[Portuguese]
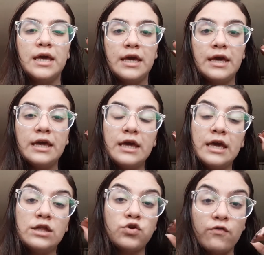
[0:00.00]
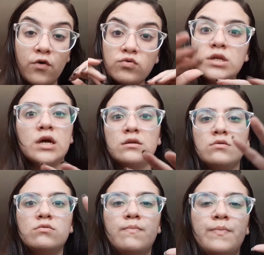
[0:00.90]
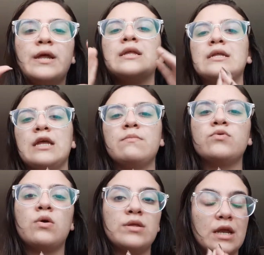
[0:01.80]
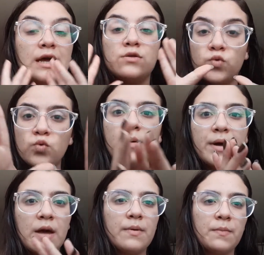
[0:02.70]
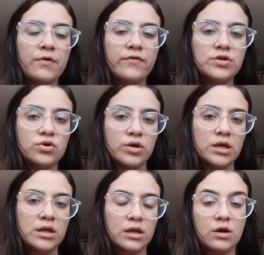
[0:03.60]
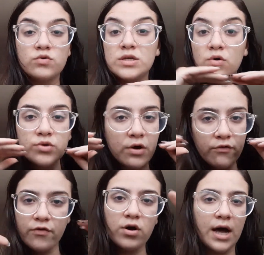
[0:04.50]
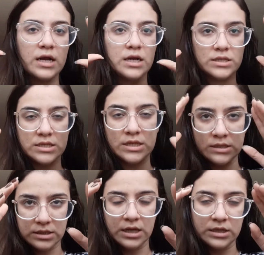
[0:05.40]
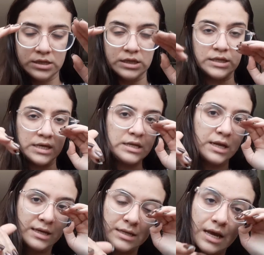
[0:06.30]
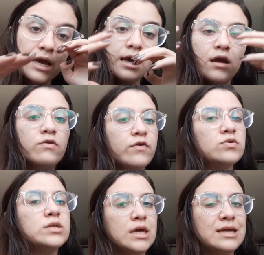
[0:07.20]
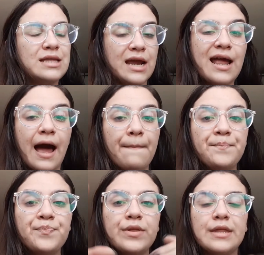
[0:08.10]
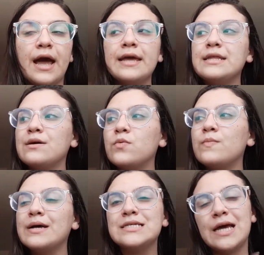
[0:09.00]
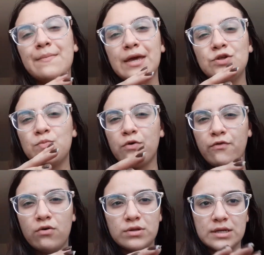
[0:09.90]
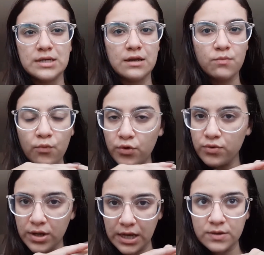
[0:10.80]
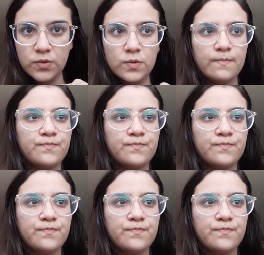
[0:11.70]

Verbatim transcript: E, e tô voltando para dar tempo de eu entregar tudo amanhã para professora, entendeu? Se eu não focar nesses, nesses itens, eu não vou conseguir entregar, tá? Então, basicamente, meu foco tá sendo muito nisso.